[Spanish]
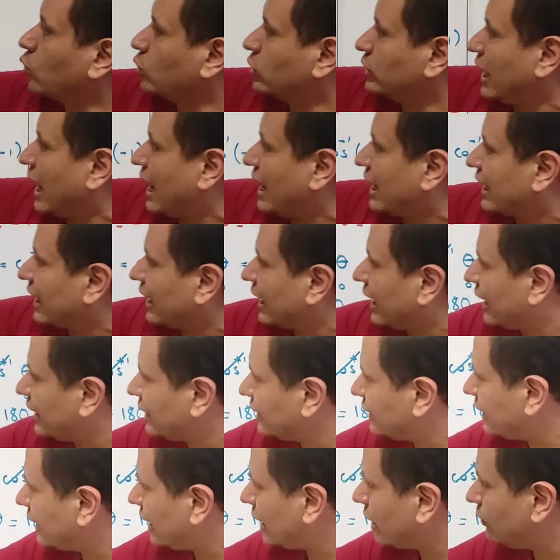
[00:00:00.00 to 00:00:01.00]

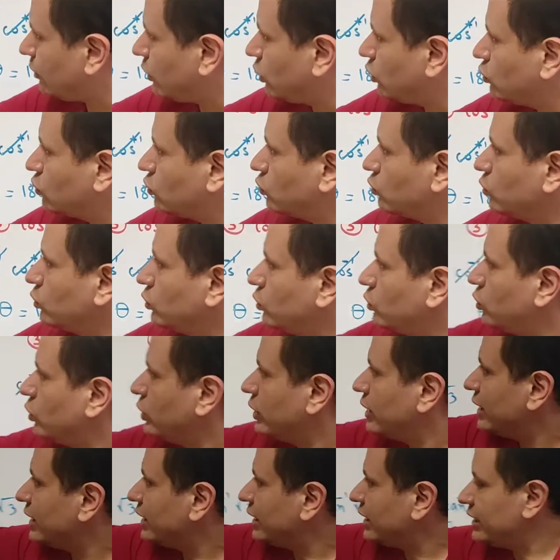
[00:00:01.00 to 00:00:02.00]
tangente a la menos 1
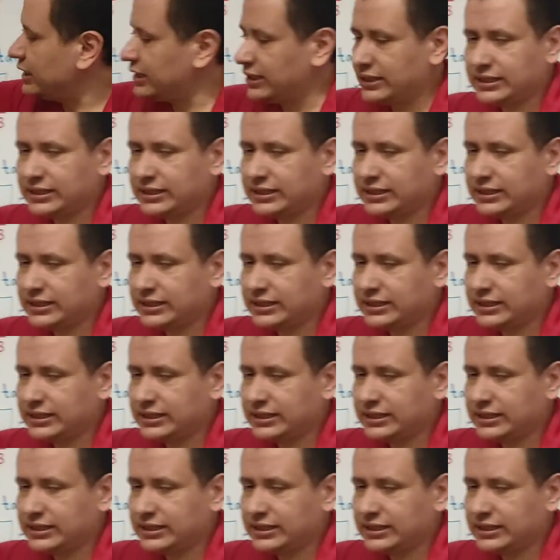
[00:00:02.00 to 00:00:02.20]
y